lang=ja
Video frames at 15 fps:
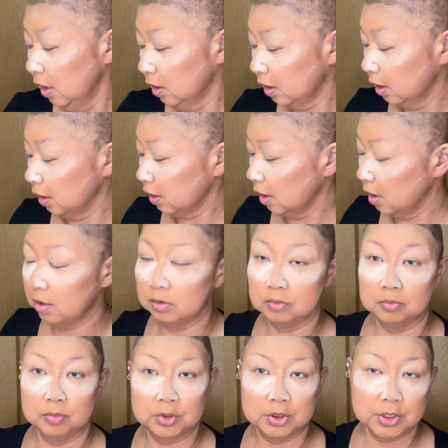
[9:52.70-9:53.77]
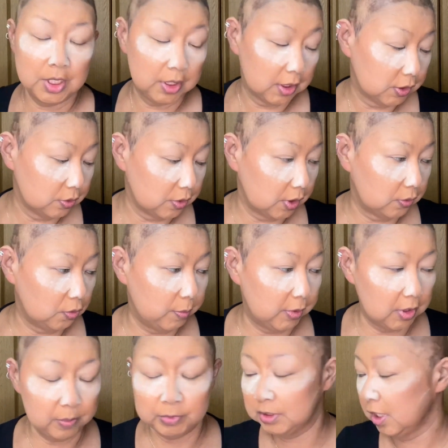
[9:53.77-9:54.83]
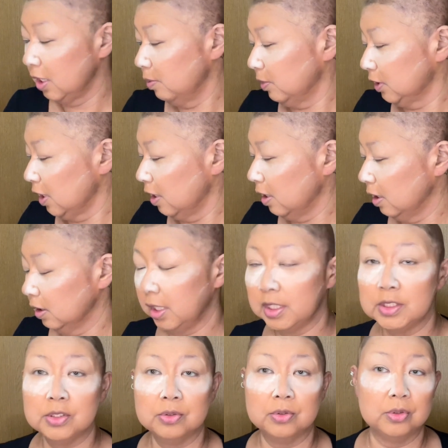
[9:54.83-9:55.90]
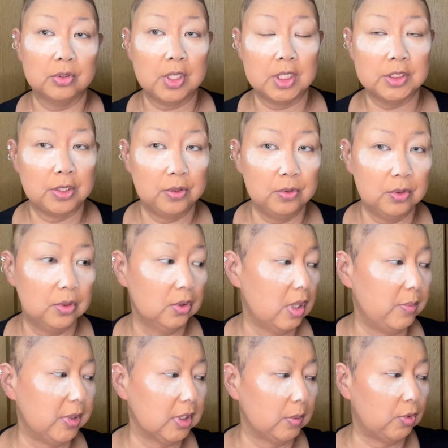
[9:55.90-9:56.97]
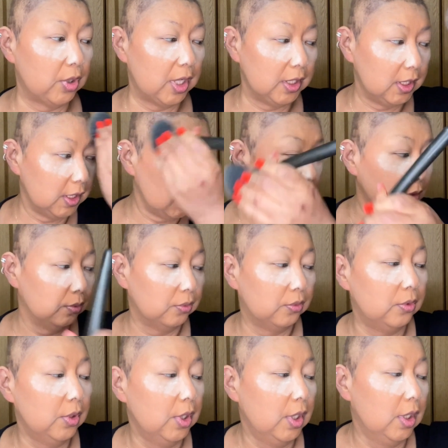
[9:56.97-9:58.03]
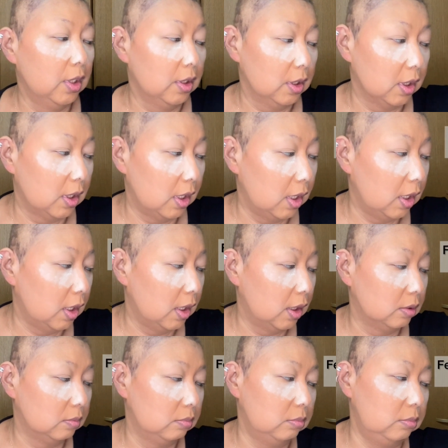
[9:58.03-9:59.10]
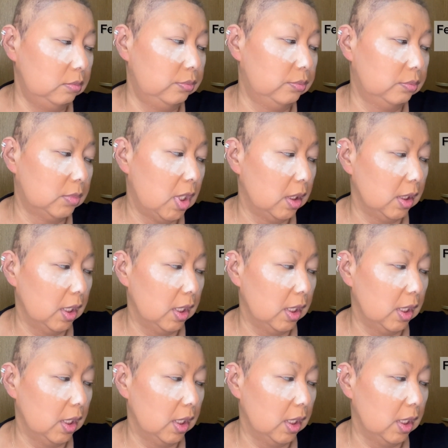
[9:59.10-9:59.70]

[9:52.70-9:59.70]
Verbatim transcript: なんか1年経つなと今でもさ今さ新しく会社有給がまだもらえてないのだからまあ